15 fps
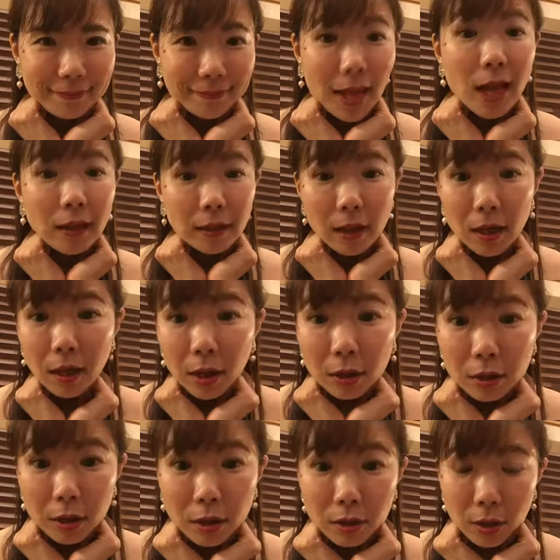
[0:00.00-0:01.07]
だんだん減っ
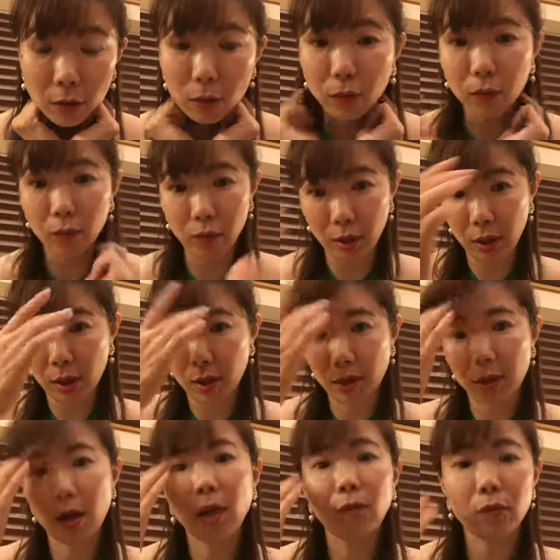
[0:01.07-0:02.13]
たんだよ本当に
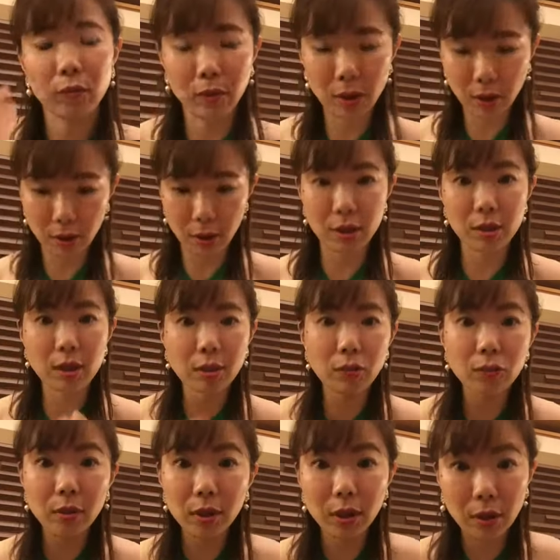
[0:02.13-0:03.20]
あのなんかね膝
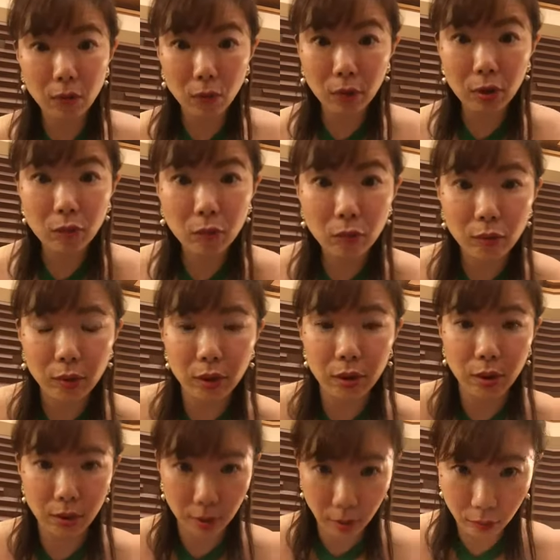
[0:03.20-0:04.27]
の上にお肉も乗って
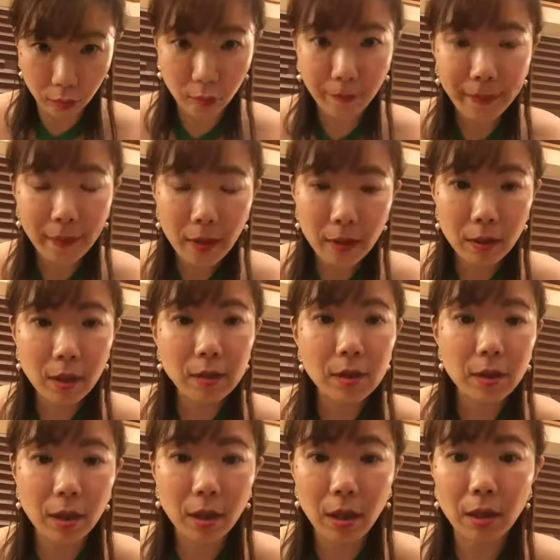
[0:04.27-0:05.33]
たんだけど出し
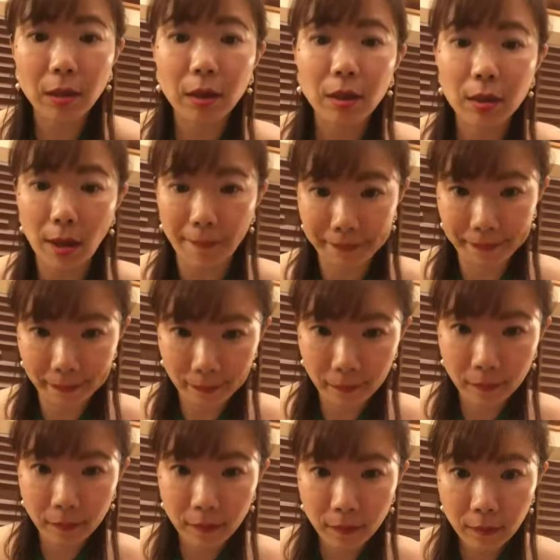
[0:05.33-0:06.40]
てたら減ってきた
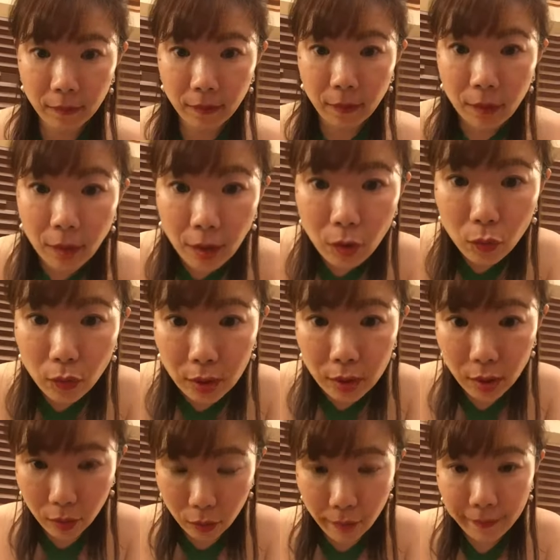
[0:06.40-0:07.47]
何を出し
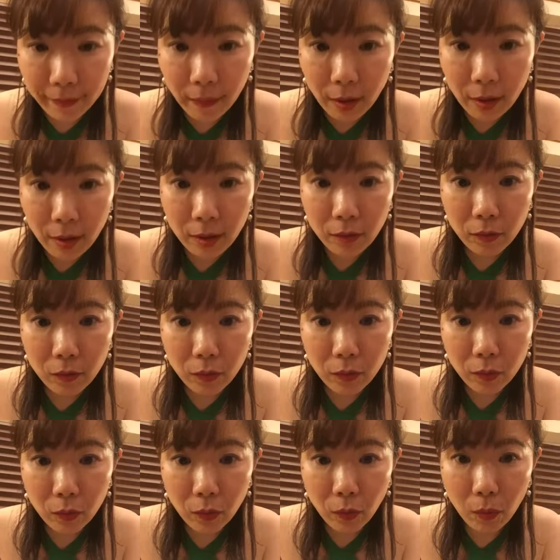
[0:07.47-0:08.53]
たのう
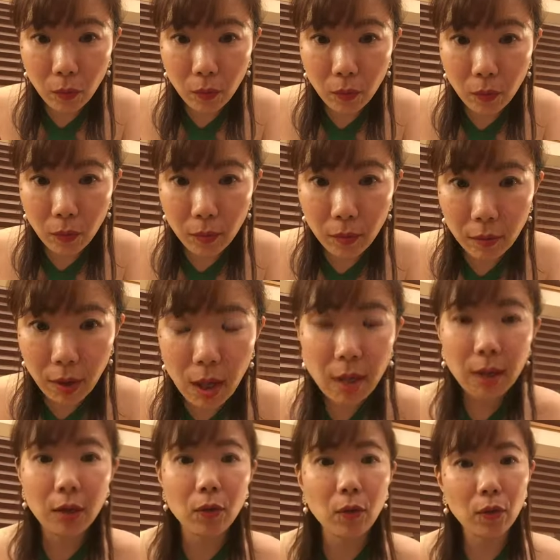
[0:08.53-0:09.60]
んとえ
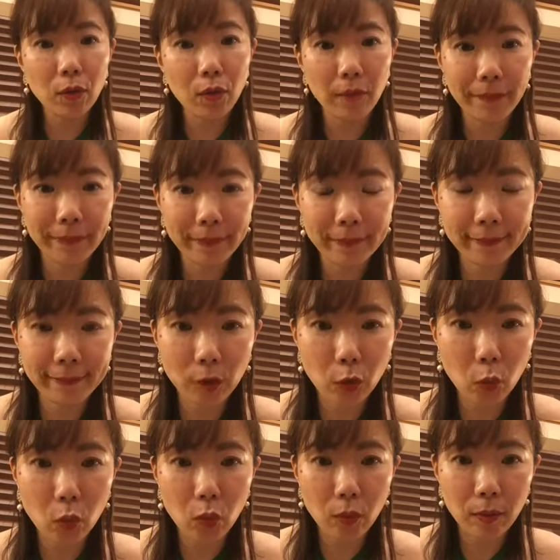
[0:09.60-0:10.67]
いろいろうん
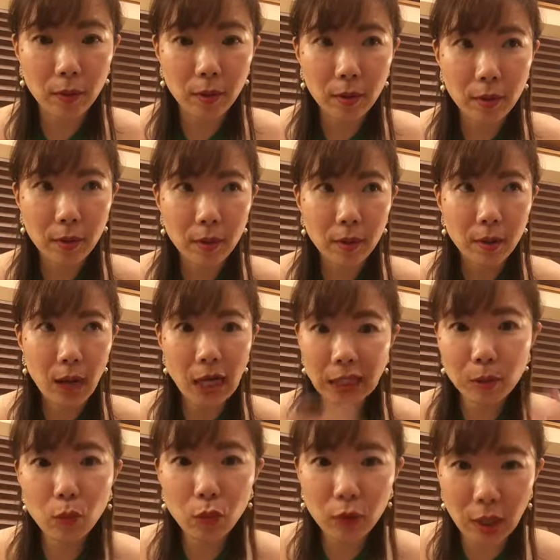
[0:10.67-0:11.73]
と
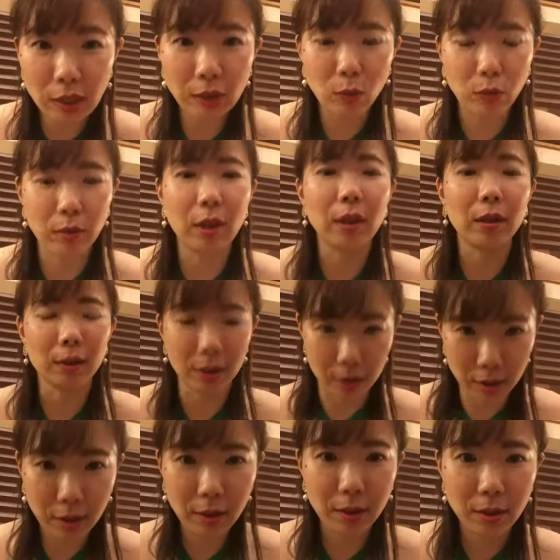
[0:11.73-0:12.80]
足も出したことなかった
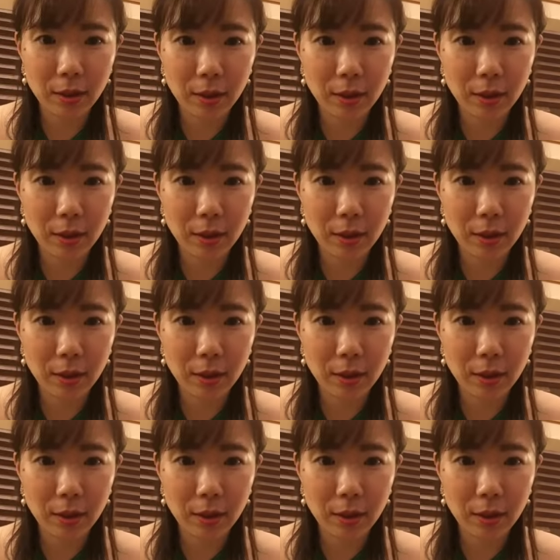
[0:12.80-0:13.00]
し